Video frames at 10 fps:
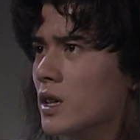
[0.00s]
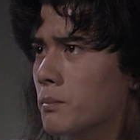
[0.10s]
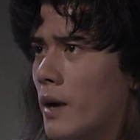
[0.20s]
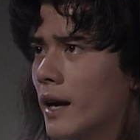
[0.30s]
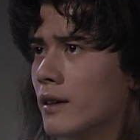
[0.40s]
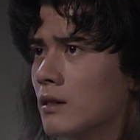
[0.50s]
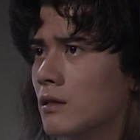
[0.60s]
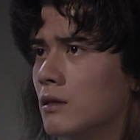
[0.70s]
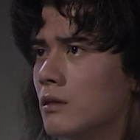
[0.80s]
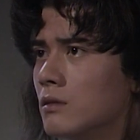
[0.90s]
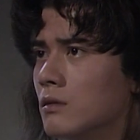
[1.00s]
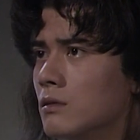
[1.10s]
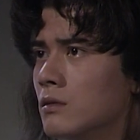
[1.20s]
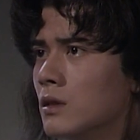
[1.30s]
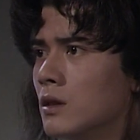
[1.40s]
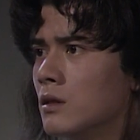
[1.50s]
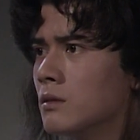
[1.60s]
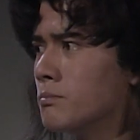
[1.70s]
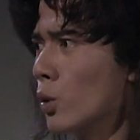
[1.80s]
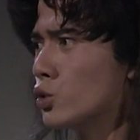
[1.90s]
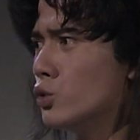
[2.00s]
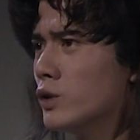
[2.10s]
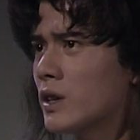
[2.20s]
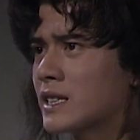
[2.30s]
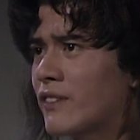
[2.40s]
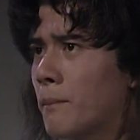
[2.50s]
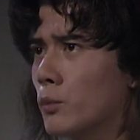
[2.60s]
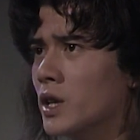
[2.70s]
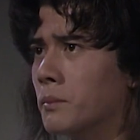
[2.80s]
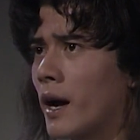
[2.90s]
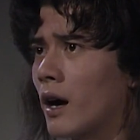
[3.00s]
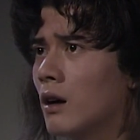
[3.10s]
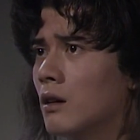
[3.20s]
Nửa năm? Sao đột nhiên chỉ còn sống thêm nửa